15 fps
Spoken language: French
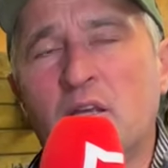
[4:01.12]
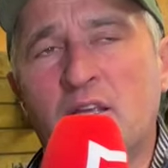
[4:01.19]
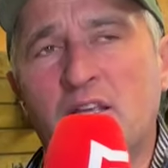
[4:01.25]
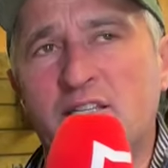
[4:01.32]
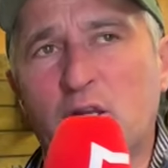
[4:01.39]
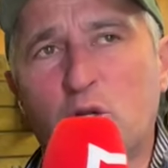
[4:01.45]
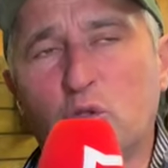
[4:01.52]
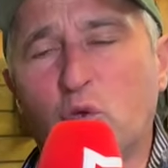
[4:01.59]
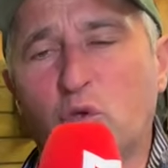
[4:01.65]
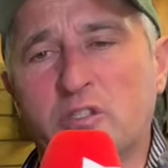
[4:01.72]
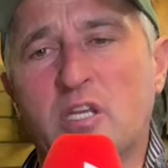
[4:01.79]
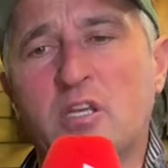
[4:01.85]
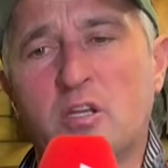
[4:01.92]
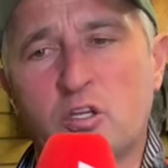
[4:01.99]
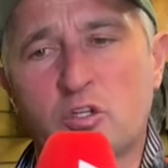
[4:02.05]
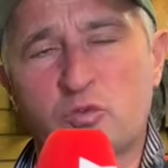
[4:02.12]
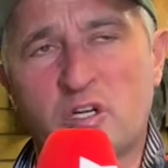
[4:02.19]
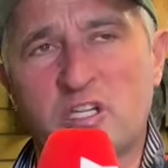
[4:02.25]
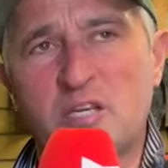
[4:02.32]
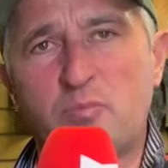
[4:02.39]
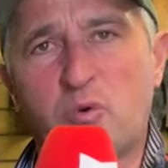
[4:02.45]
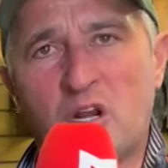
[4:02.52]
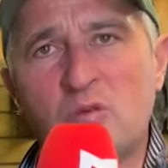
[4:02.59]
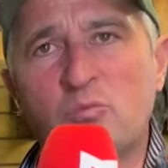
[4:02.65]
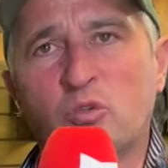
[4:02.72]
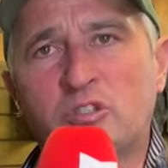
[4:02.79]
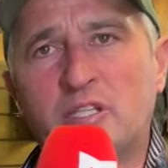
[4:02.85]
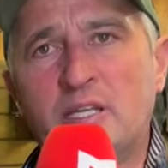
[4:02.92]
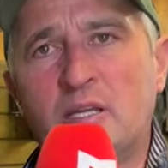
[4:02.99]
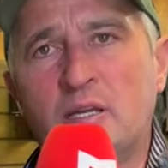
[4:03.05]
Il sait que trotter, hein, je crois qui pourra les
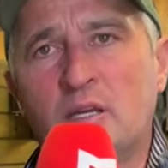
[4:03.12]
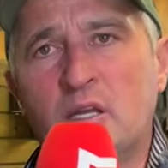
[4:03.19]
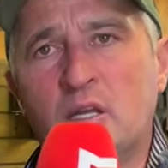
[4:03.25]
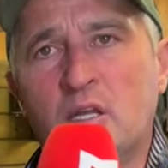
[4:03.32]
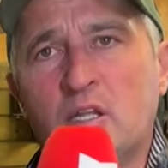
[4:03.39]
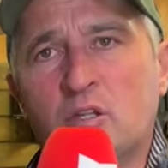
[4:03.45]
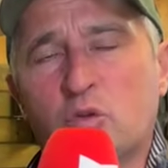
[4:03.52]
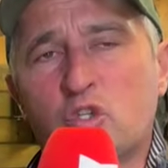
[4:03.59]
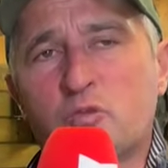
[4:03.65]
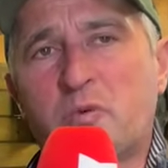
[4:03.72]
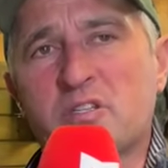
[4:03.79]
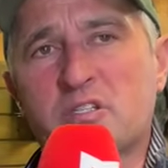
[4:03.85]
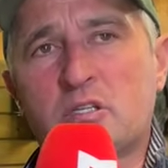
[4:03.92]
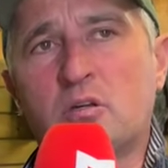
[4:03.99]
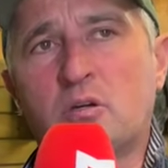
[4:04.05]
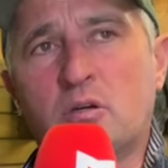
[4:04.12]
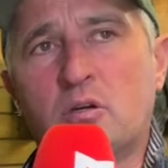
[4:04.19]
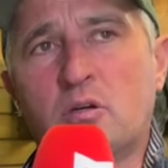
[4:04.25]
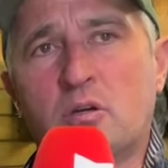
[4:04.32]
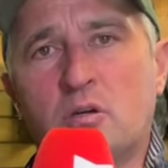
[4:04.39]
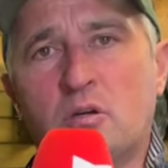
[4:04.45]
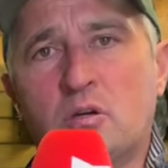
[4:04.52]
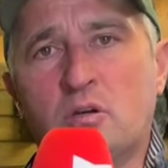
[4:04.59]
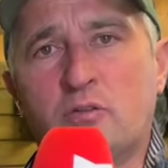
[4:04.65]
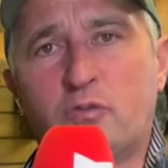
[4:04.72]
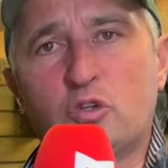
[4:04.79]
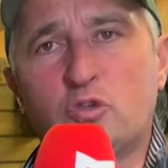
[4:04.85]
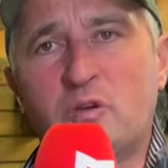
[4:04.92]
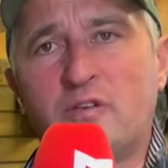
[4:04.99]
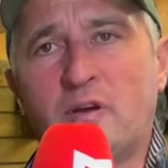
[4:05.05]
monter. Donc je pense qu'il euh, faut
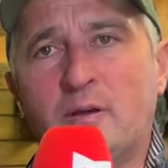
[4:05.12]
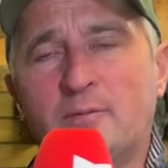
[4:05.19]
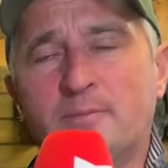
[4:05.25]
le suivre.